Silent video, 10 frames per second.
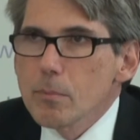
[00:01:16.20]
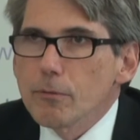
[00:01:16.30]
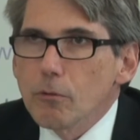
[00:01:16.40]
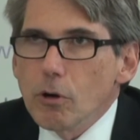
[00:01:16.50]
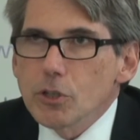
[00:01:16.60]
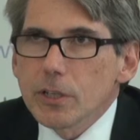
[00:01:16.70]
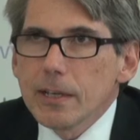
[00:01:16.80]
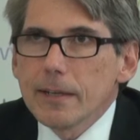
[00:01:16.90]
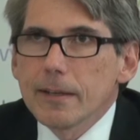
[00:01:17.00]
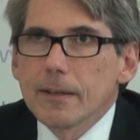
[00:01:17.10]

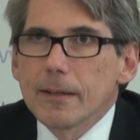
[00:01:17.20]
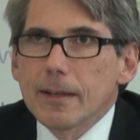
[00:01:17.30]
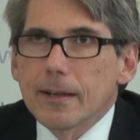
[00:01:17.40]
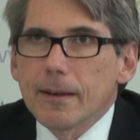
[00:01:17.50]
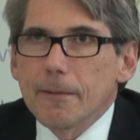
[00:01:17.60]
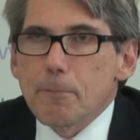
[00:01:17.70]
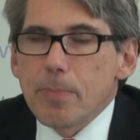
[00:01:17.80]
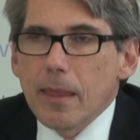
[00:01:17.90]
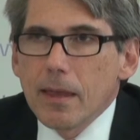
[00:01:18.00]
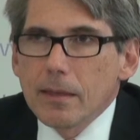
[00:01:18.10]
bevorsteht. Denn
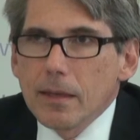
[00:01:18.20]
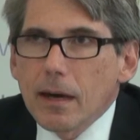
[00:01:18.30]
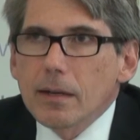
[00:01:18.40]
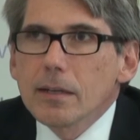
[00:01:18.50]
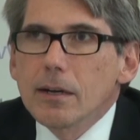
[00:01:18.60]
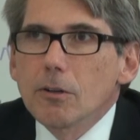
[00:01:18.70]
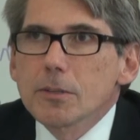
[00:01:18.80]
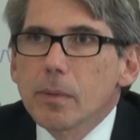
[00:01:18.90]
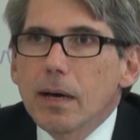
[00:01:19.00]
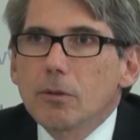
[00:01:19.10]
die
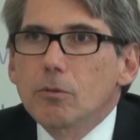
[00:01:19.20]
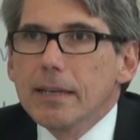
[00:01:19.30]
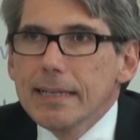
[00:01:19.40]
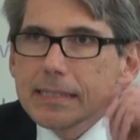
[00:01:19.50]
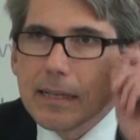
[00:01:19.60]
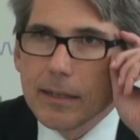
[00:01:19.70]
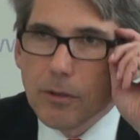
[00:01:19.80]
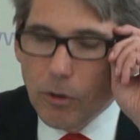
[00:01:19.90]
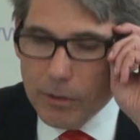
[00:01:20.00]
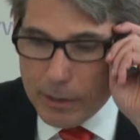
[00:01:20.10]
Krankenhausplanung ist ein
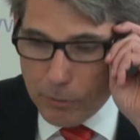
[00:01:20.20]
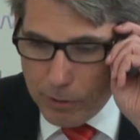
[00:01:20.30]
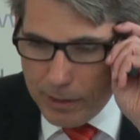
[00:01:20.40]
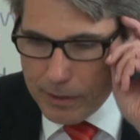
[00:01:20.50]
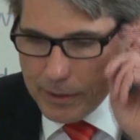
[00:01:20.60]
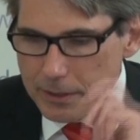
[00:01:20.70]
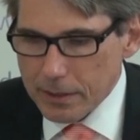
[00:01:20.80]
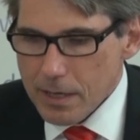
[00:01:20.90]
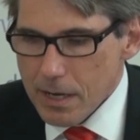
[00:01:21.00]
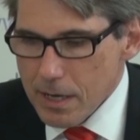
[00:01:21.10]

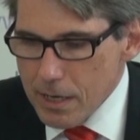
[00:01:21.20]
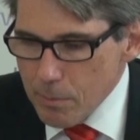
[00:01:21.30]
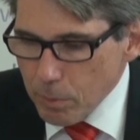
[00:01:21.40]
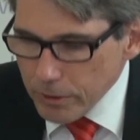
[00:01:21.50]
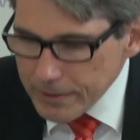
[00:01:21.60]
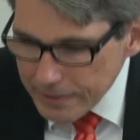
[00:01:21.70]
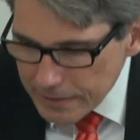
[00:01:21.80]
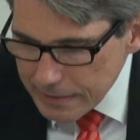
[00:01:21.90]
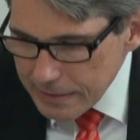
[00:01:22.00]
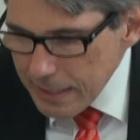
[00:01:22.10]
kontinuierlicher
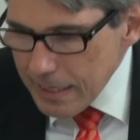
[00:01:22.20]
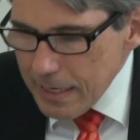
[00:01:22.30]
Prozess.